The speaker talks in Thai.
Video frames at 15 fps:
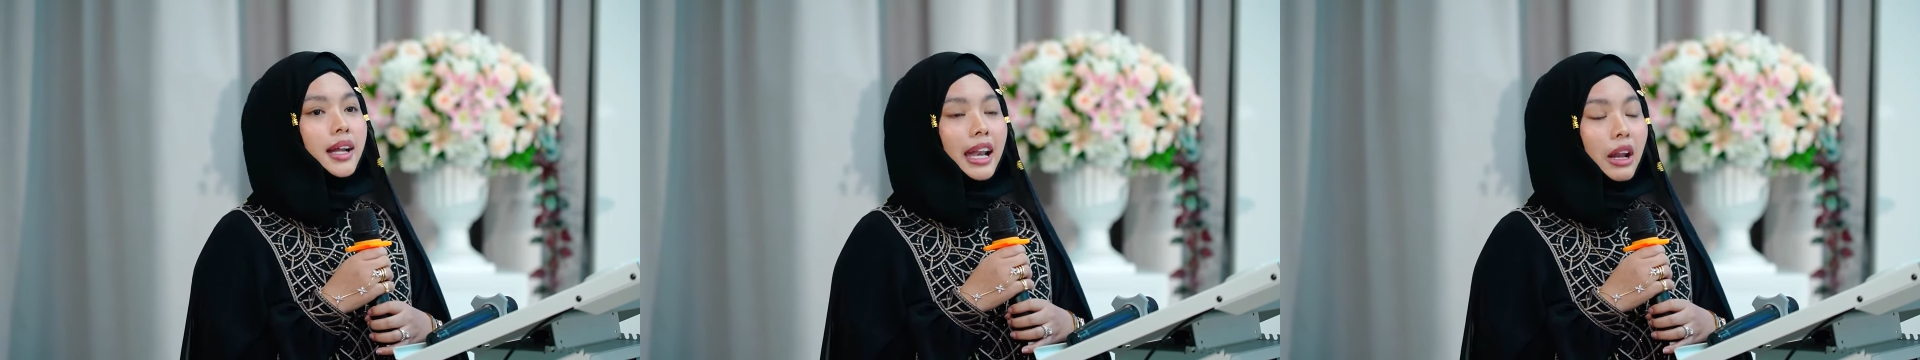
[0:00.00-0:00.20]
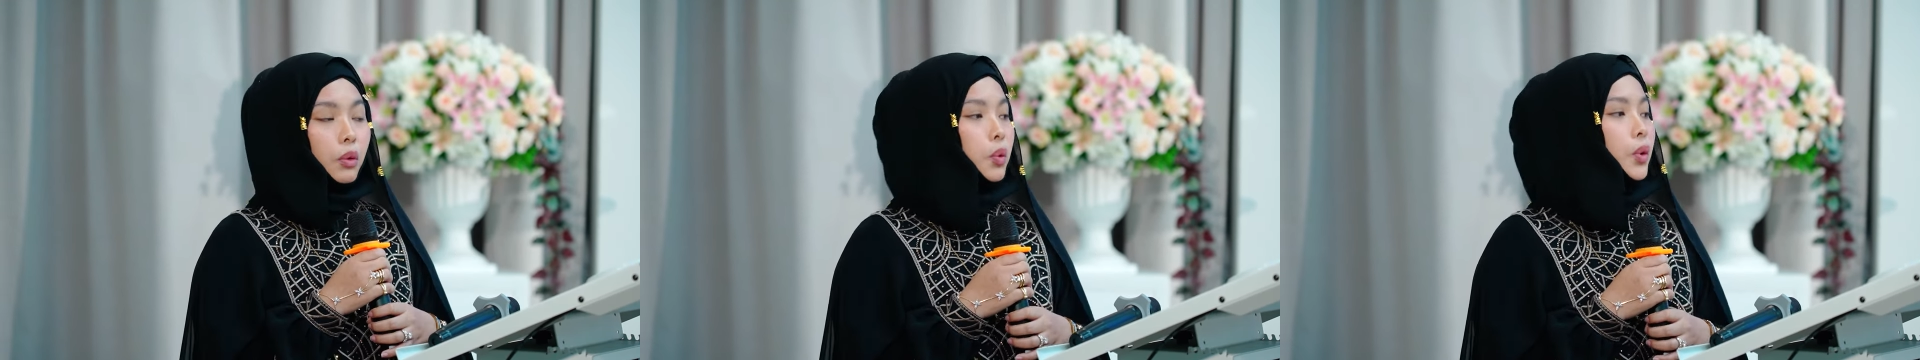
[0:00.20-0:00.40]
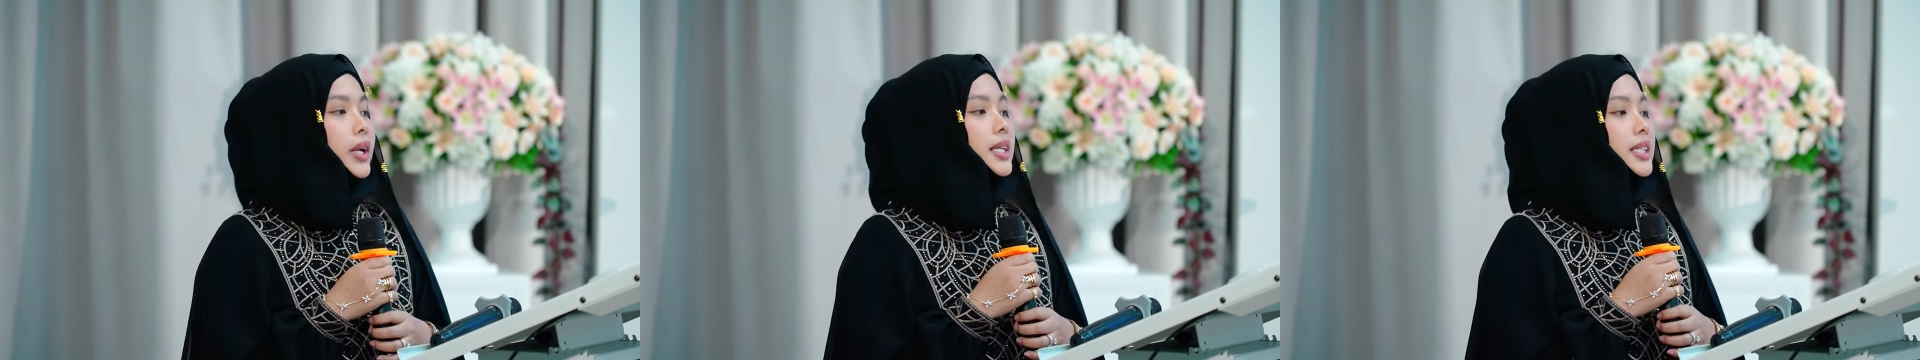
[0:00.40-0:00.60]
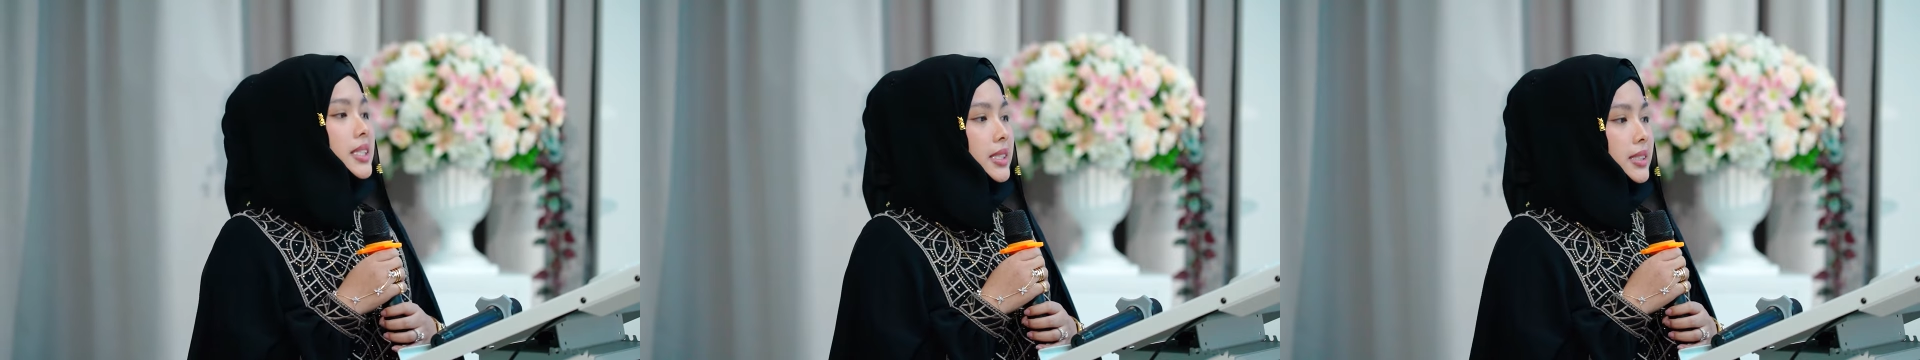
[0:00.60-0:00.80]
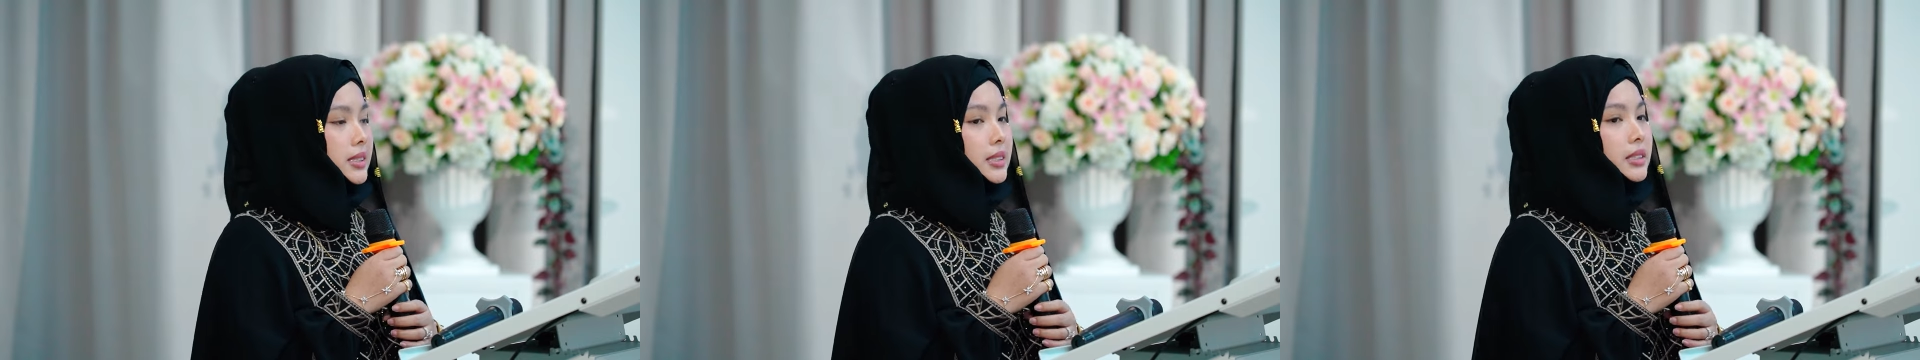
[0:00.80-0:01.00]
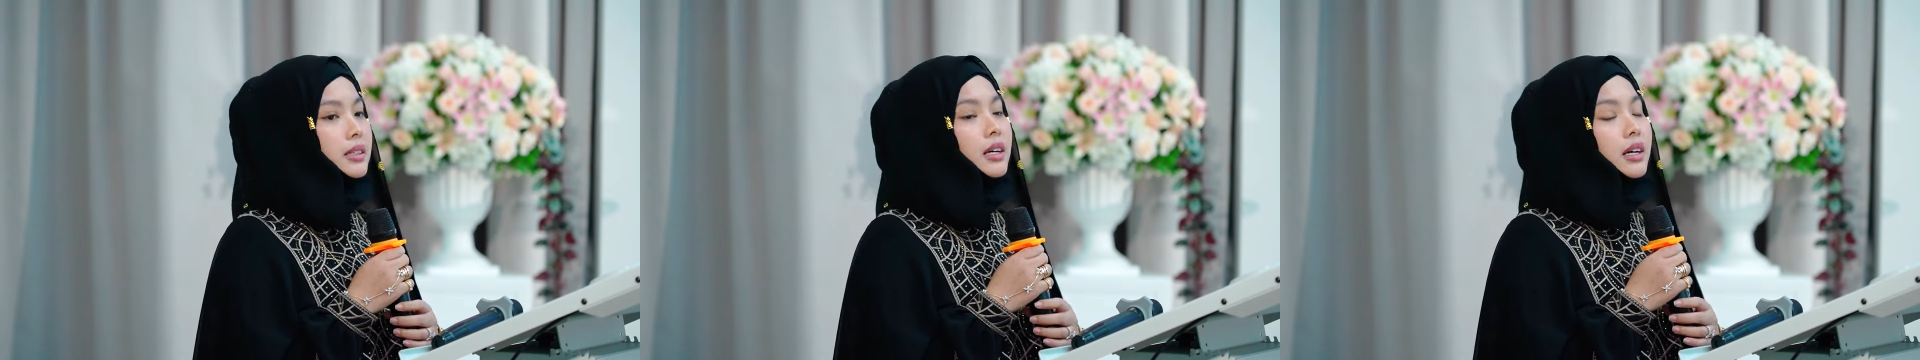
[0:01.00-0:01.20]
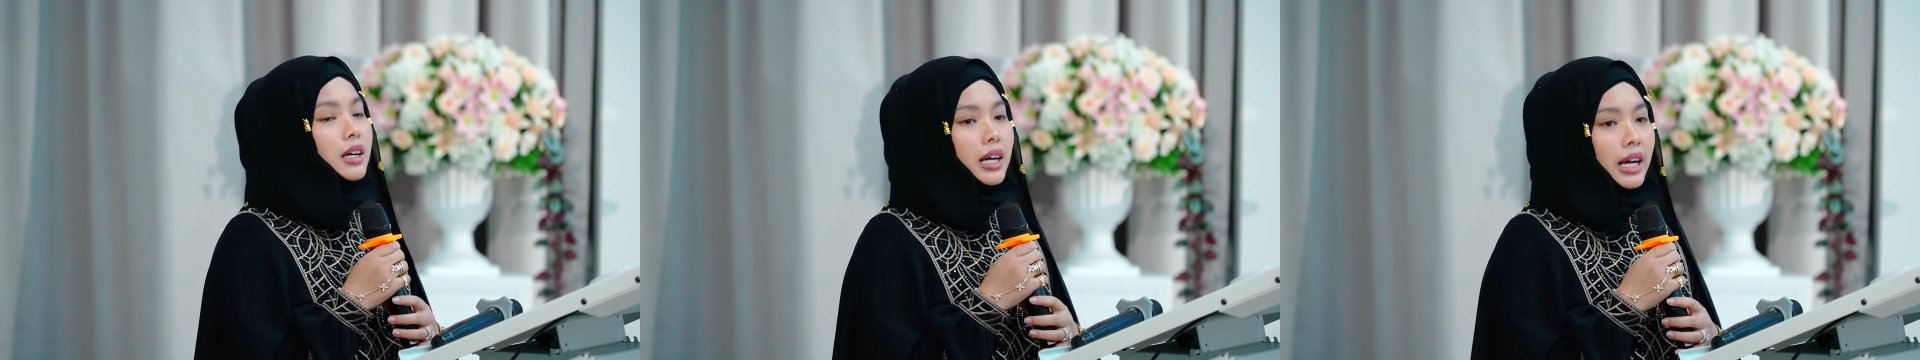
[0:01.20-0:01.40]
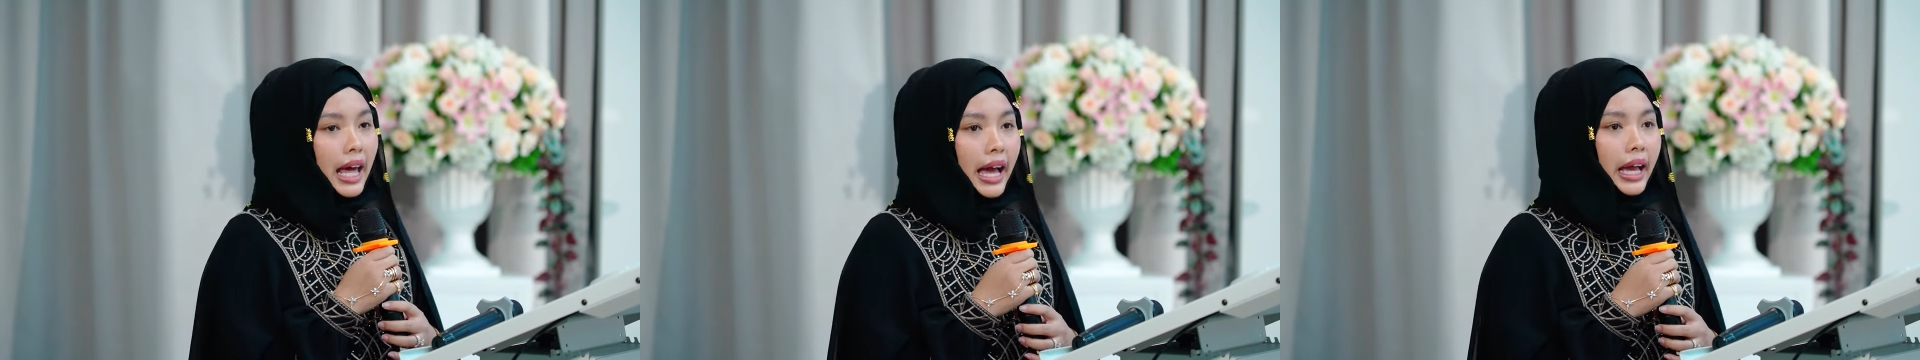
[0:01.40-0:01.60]
เราควรนึกถึง
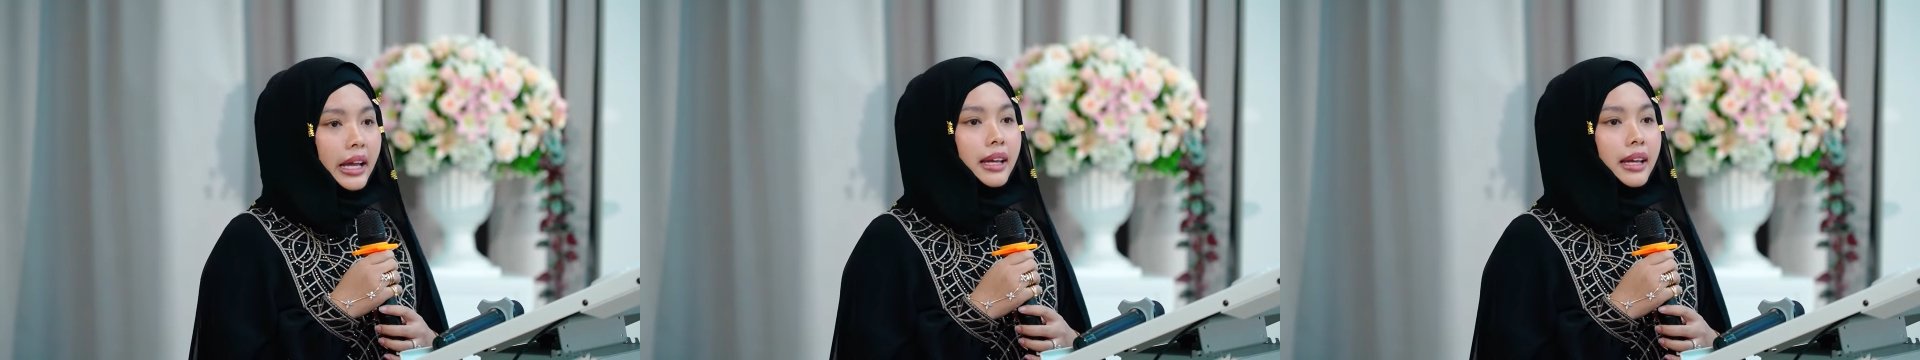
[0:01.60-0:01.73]
ใคร